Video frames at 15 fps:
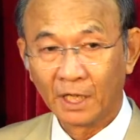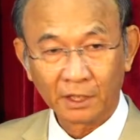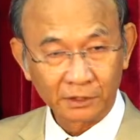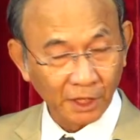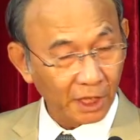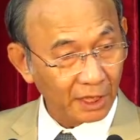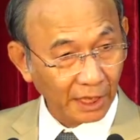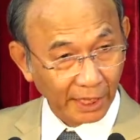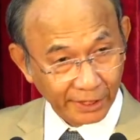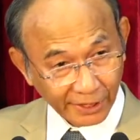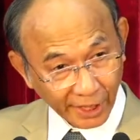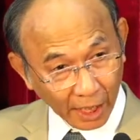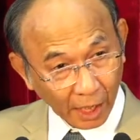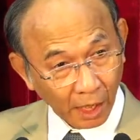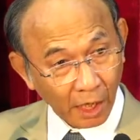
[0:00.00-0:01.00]
tức là
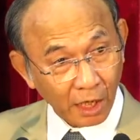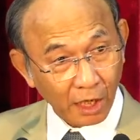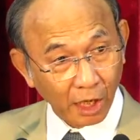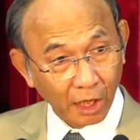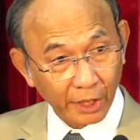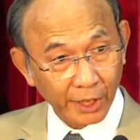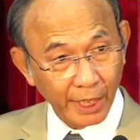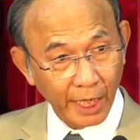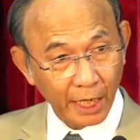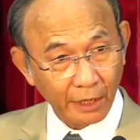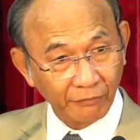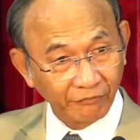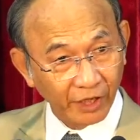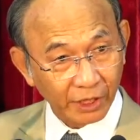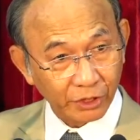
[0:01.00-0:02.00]
dẫn con đến
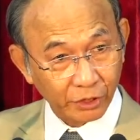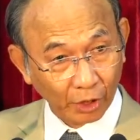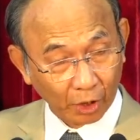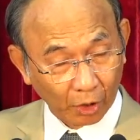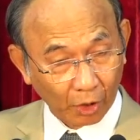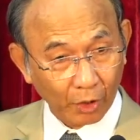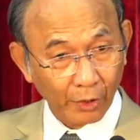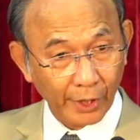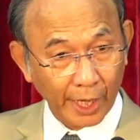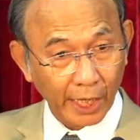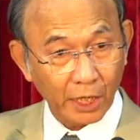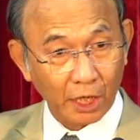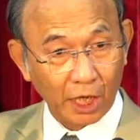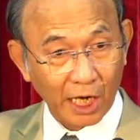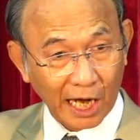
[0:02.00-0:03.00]
với chỗ để
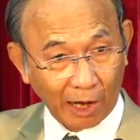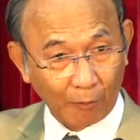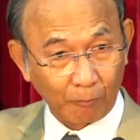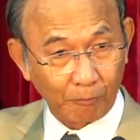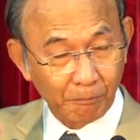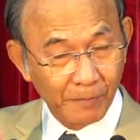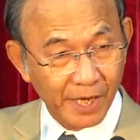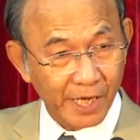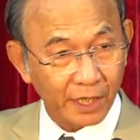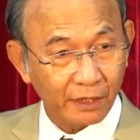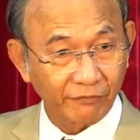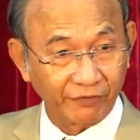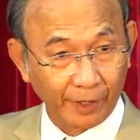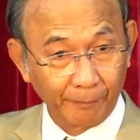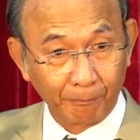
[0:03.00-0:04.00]
con học biết
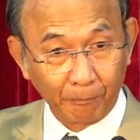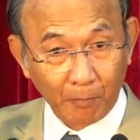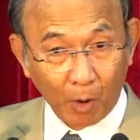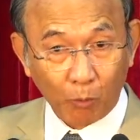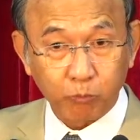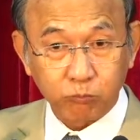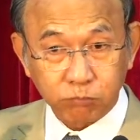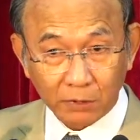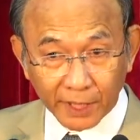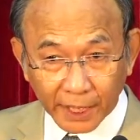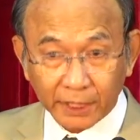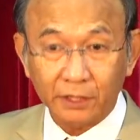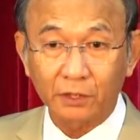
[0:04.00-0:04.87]
về mục đích